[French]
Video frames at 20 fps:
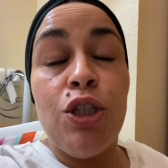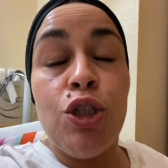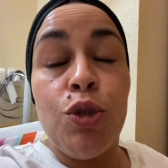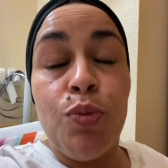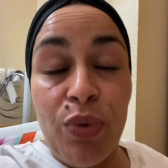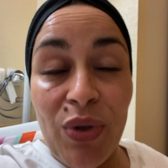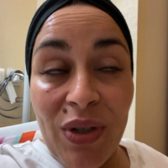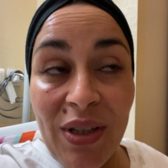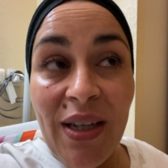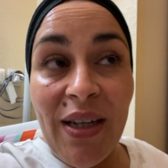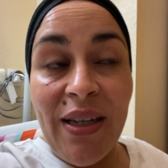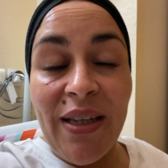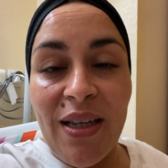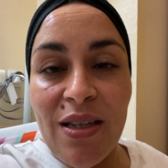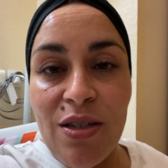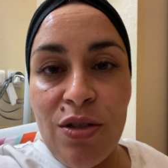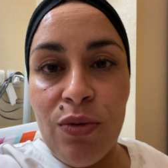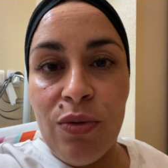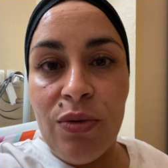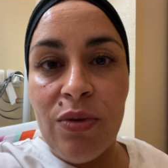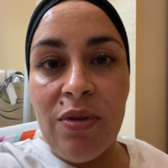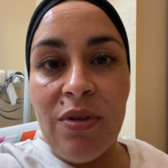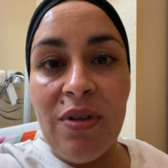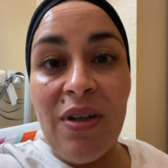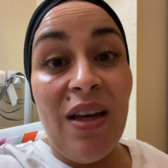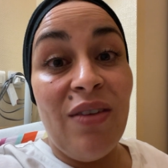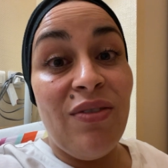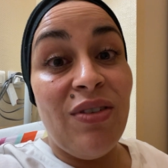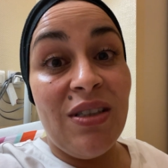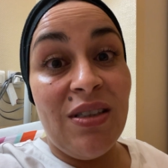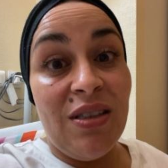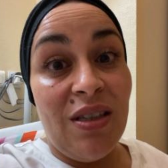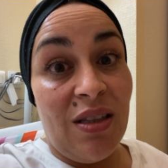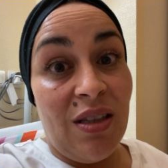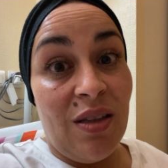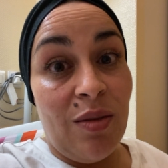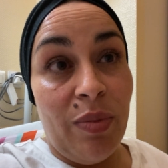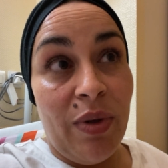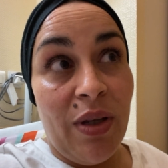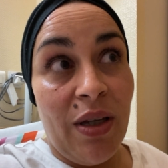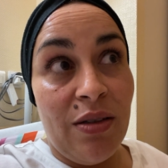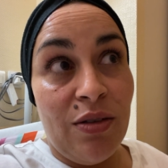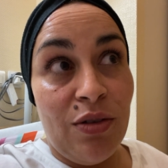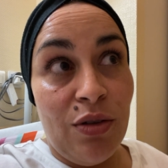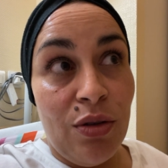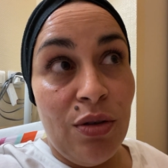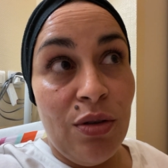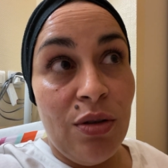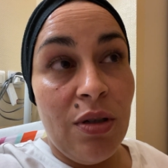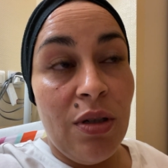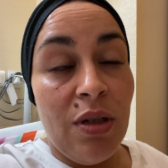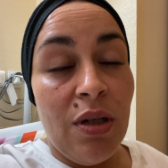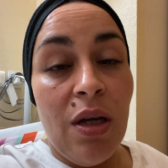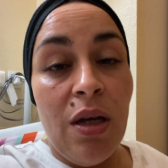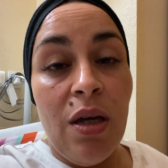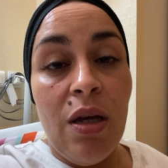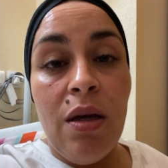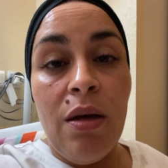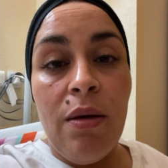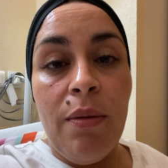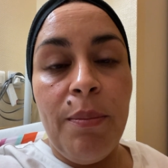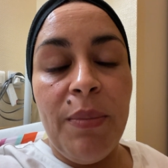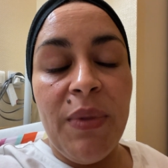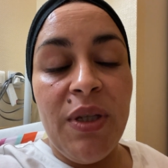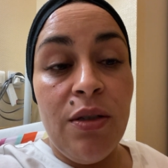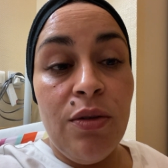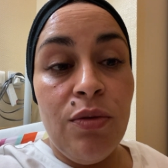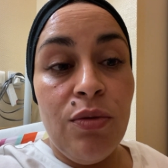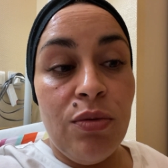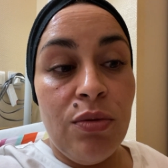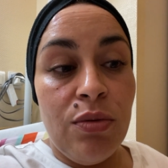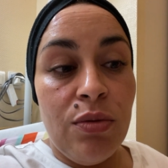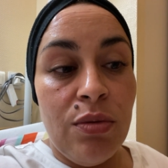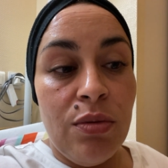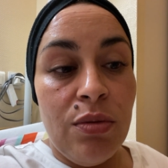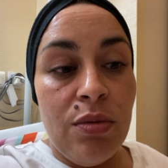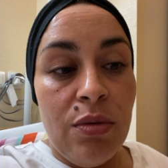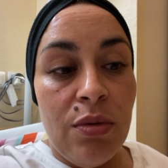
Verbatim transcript: Je peux être agaçante avec certaines personnes, mais euh,